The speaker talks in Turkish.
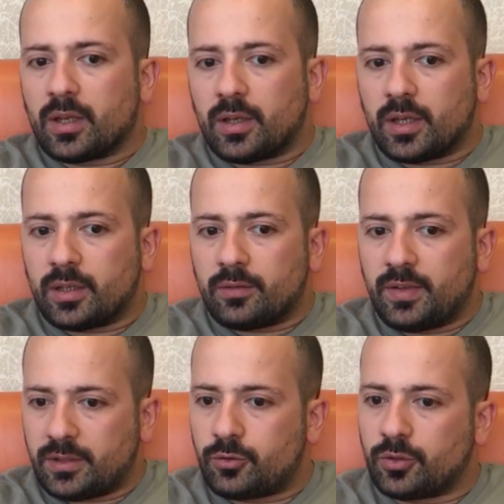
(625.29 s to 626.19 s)
E,
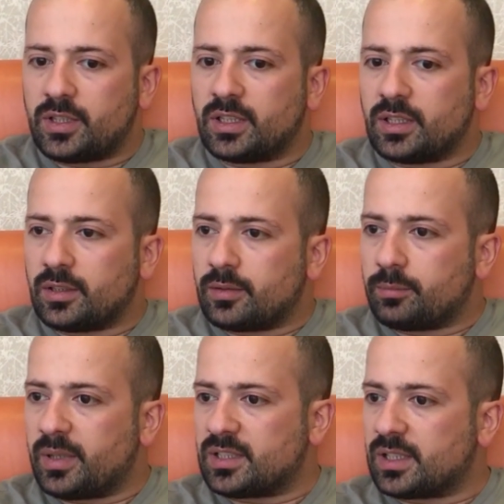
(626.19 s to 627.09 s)
ve Türkiye'de
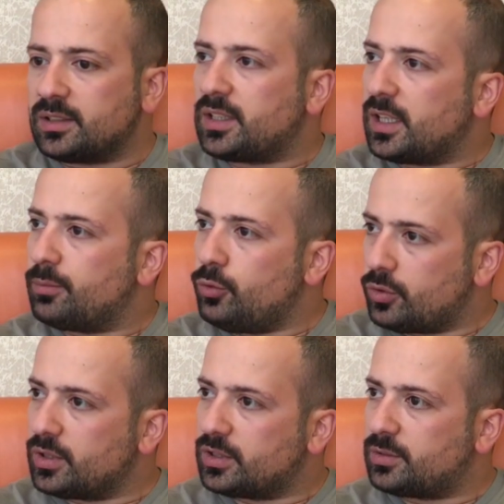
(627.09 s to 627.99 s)
5-6 tane
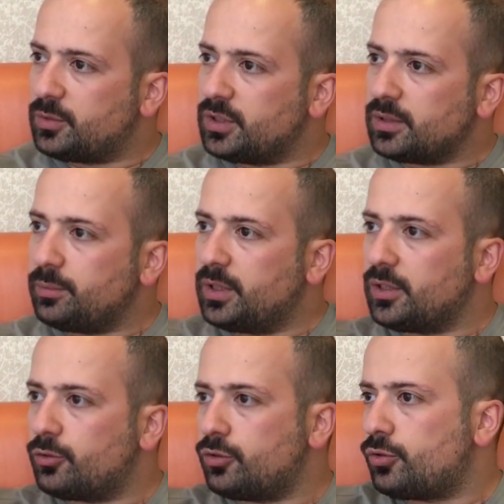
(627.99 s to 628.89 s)
büyük dağıtımcı, bir
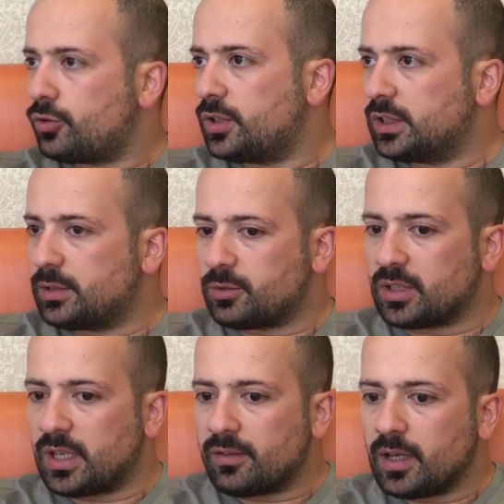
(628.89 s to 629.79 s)
de küçük küçük
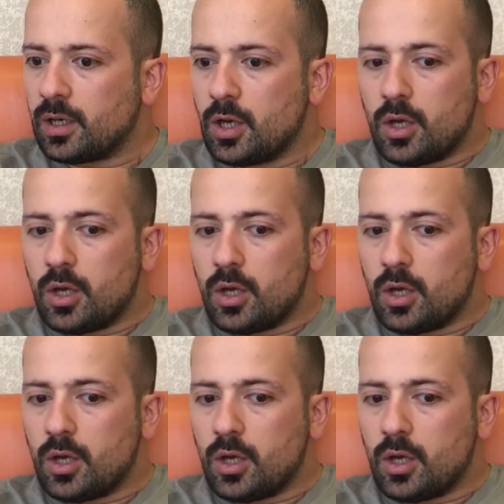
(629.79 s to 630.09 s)
dağıtımcılar var. Hı hı.